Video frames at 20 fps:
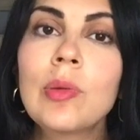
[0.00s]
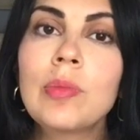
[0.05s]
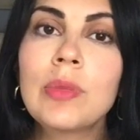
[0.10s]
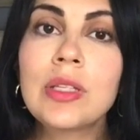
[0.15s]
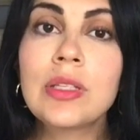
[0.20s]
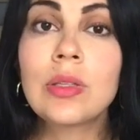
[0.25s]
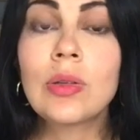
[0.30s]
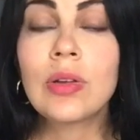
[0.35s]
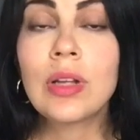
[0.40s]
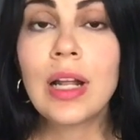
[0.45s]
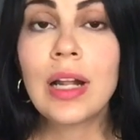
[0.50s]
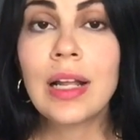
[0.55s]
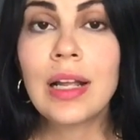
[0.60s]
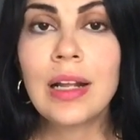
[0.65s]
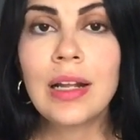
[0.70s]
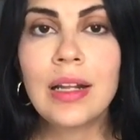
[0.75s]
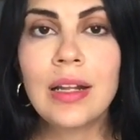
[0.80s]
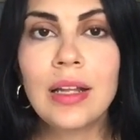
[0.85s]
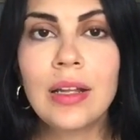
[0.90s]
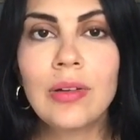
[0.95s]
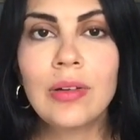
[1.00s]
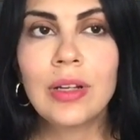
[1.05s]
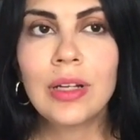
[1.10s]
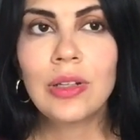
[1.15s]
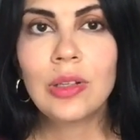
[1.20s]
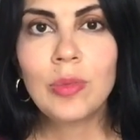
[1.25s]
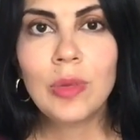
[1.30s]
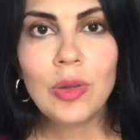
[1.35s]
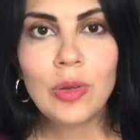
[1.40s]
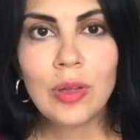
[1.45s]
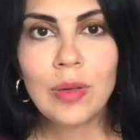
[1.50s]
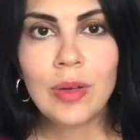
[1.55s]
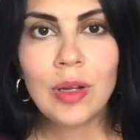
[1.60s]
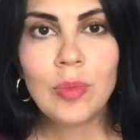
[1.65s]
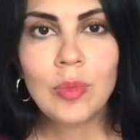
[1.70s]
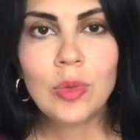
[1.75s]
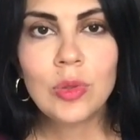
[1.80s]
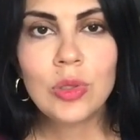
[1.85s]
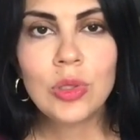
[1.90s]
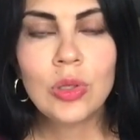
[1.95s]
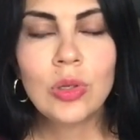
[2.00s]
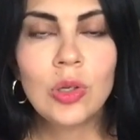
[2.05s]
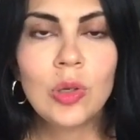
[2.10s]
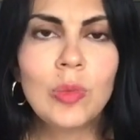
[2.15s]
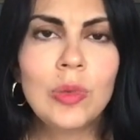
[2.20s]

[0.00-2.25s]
mi historial clínico que no me ayudaba mucho.